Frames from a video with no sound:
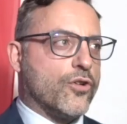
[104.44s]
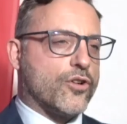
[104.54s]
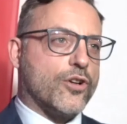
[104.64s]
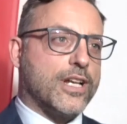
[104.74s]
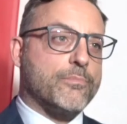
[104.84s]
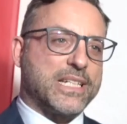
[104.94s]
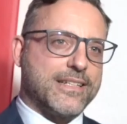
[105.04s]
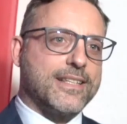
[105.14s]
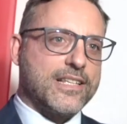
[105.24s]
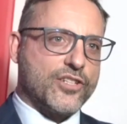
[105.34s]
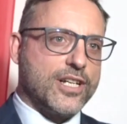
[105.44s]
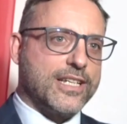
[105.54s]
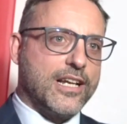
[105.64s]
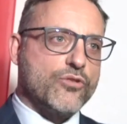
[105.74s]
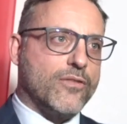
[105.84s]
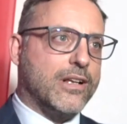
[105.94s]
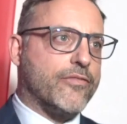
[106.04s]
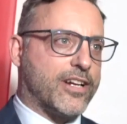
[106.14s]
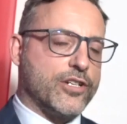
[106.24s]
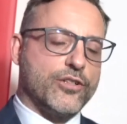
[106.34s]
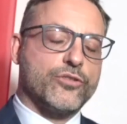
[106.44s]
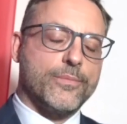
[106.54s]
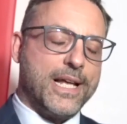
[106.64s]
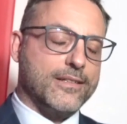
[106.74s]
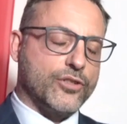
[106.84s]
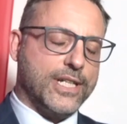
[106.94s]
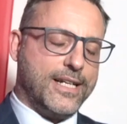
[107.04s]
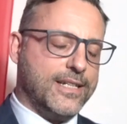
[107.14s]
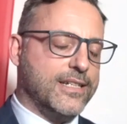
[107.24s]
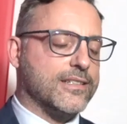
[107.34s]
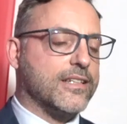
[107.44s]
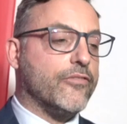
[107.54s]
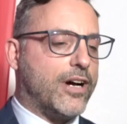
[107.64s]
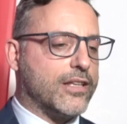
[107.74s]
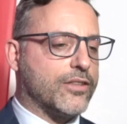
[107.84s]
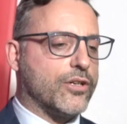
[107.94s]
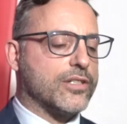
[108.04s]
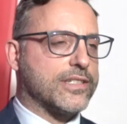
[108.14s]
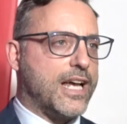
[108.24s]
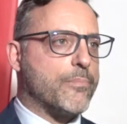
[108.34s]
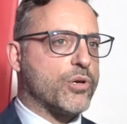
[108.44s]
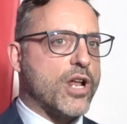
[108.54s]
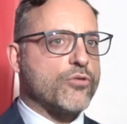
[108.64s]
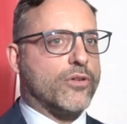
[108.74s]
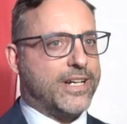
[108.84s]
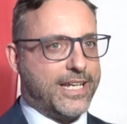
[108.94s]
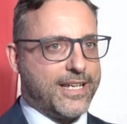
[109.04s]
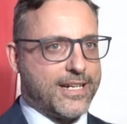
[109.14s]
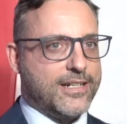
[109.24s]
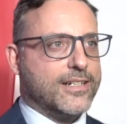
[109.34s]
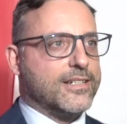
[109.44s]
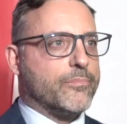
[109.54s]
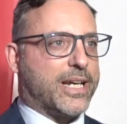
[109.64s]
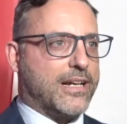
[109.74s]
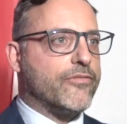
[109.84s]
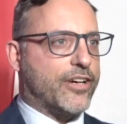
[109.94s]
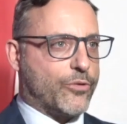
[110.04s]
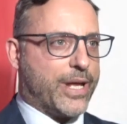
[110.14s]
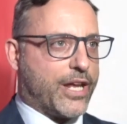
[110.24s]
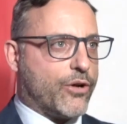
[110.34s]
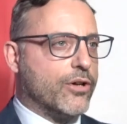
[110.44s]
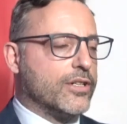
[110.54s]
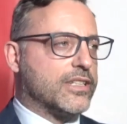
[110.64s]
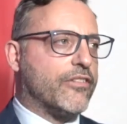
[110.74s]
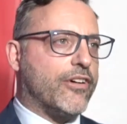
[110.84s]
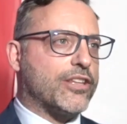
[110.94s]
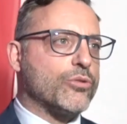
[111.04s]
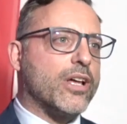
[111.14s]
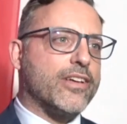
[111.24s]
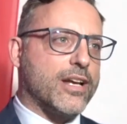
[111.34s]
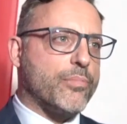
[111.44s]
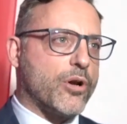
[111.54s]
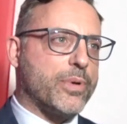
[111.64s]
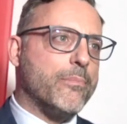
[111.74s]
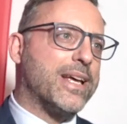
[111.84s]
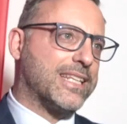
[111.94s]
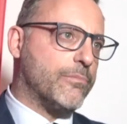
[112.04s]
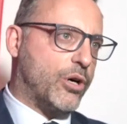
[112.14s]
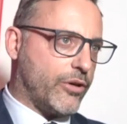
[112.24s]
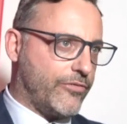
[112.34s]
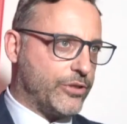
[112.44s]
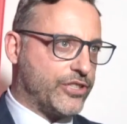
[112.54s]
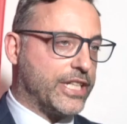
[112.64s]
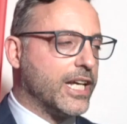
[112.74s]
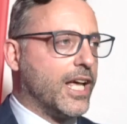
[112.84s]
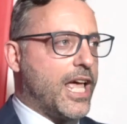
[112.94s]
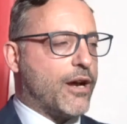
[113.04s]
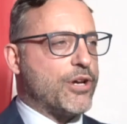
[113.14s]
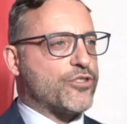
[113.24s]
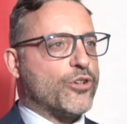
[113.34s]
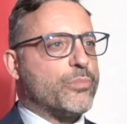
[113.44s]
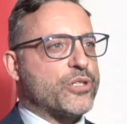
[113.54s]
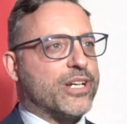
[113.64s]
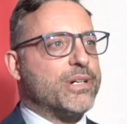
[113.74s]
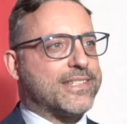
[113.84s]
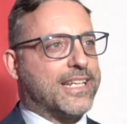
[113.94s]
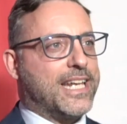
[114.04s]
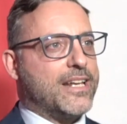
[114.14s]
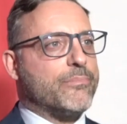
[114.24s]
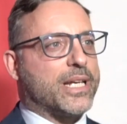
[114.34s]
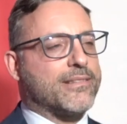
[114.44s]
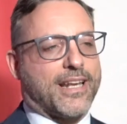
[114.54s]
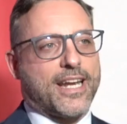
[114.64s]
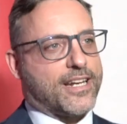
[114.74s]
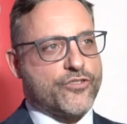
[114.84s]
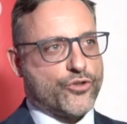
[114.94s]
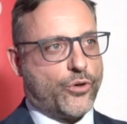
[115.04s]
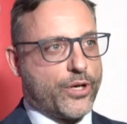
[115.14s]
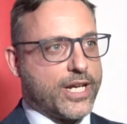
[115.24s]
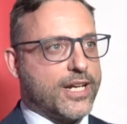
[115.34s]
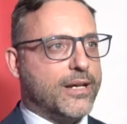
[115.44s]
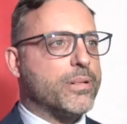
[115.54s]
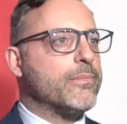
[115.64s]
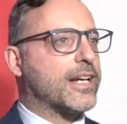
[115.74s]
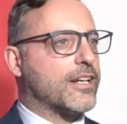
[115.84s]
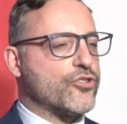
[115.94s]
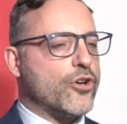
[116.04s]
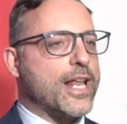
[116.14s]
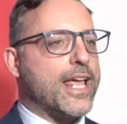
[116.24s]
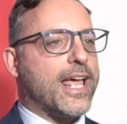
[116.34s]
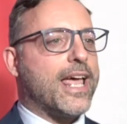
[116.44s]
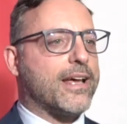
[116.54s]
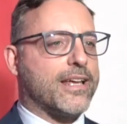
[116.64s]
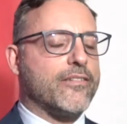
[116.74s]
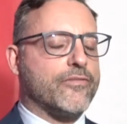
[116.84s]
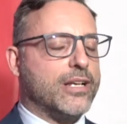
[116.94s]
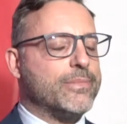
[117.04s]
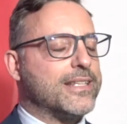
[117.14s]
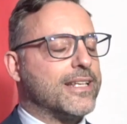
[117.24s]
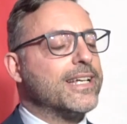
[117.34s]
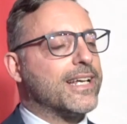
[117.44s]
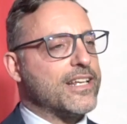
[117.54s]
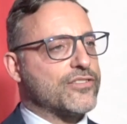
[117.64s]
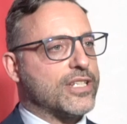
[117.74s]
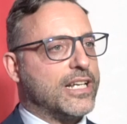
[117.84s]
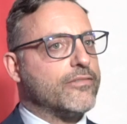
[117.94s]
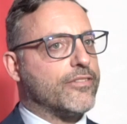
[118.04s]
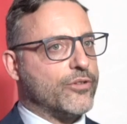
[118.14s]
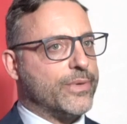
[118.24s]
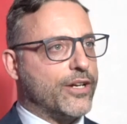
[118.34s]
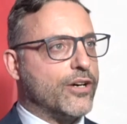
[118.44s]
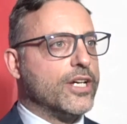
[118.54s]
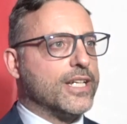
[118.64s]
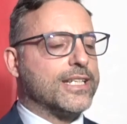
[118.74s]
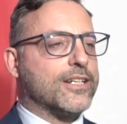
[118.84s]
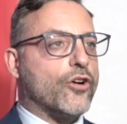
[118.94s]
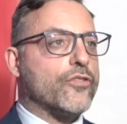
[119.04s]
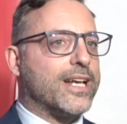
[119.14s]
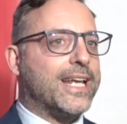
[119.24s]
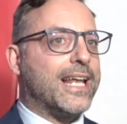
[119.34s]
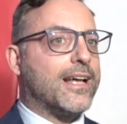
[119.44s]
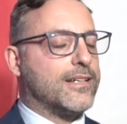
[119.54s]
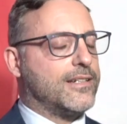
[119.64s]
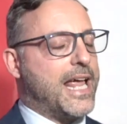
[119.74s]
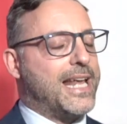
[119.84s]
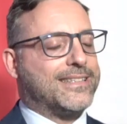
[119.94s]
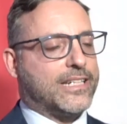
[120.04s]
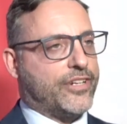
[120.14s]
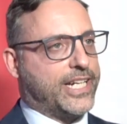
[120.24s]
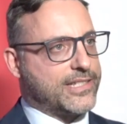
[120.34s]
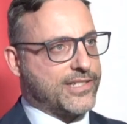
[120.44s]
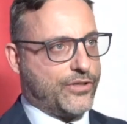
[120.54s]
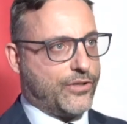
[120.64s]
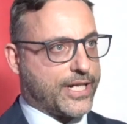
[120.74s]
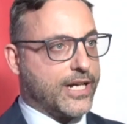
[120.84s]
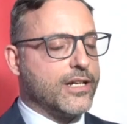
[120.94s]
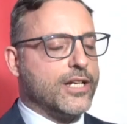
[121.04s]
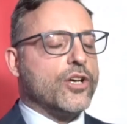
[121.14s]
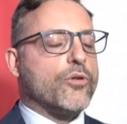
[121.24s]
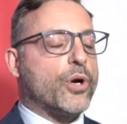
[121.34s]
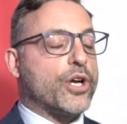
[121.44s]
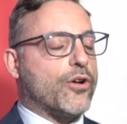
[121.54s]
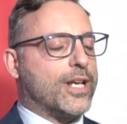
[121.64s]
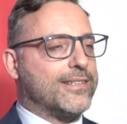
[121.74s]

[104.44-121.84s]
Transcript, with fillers: Con la presentazione della nuova Alfa Romeo tonale di fatto si apre una nuova era per l'Alfa Romeo, di fatto una vera e propria metamorfosi e questo lo possiamo asserire per tre ragioni. La prima ragione è che finalmente l'ingresso dell'Alfa Romeo con l'elettrificazione eh, poi con la